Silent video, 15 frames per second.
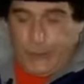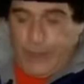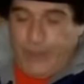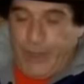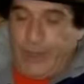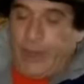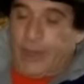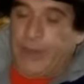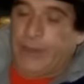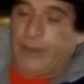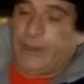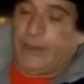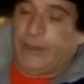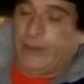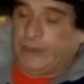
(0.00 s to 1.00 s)

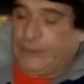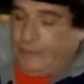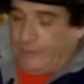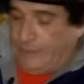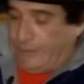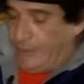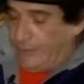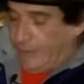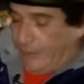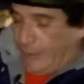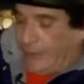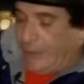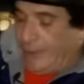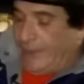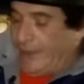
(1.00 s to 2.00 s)
آه
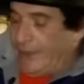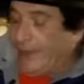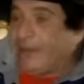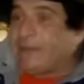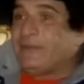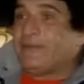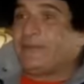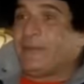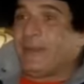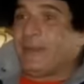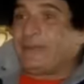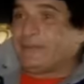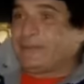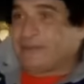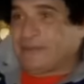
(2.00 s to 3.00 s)
كان عندي
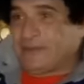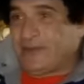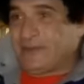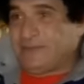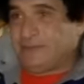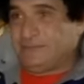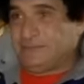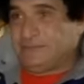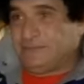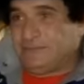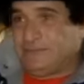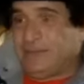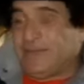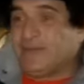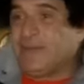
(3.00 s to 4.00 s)
17 سنه مم.
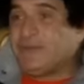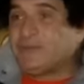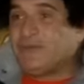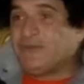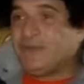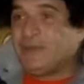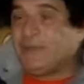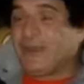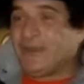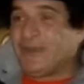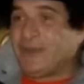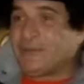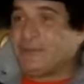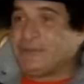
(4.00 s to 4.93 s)
فكتبت فيلم عن حرب